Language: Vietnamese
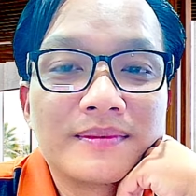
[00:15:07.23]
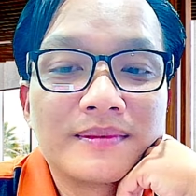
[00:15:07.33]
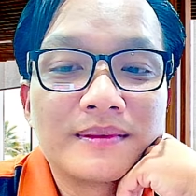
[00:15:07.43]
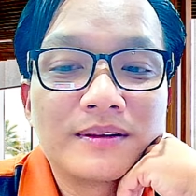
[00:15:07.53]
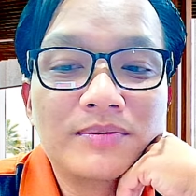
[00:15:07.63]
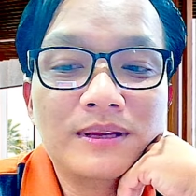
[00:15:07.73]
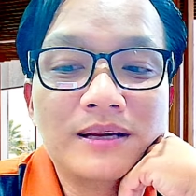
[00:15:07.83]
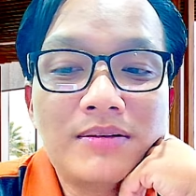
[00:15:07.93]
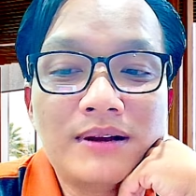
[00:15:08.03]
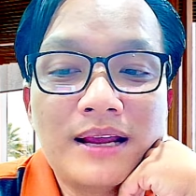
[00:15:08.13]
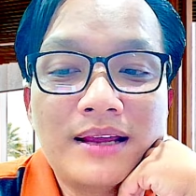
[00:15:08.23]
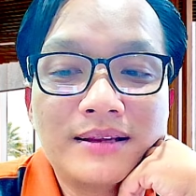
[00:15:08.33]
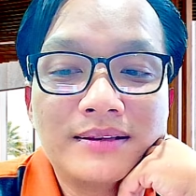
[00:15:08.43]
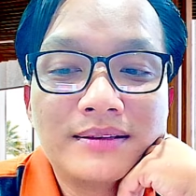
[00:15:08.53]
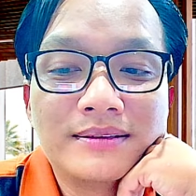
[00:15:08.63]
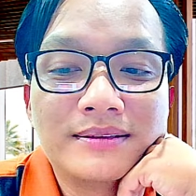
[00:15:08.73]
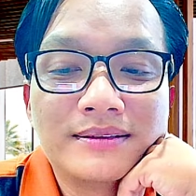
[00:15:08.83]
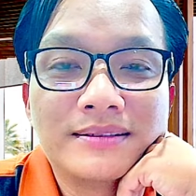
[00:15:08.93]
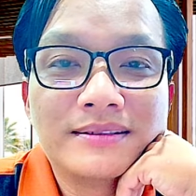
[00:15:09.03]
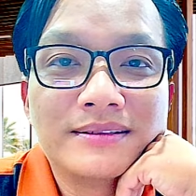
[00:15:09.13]
cũng từ đâu ra
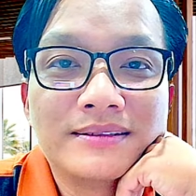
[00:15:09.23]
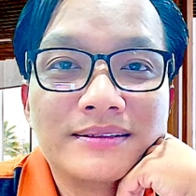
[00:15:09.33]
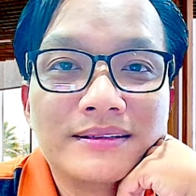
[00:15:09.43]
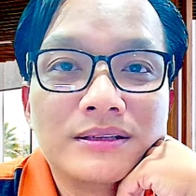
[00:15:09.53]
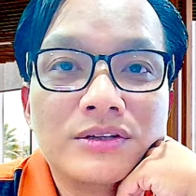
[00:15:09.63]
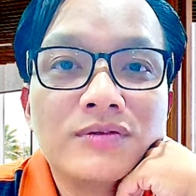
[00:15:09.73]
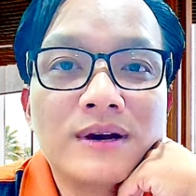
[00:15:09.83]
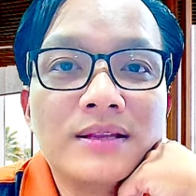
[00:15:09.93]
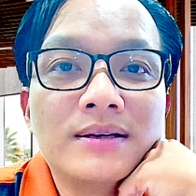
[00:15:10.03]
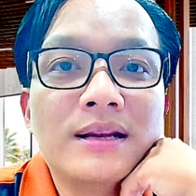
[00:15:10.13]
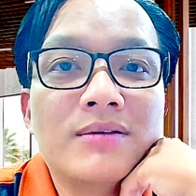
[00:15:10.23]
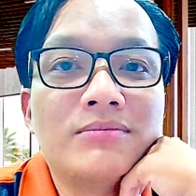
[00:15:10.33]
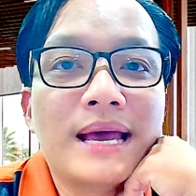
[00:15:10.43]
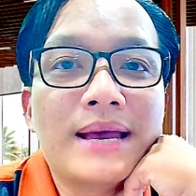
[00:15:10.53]
xuất phát từ cái lòng tham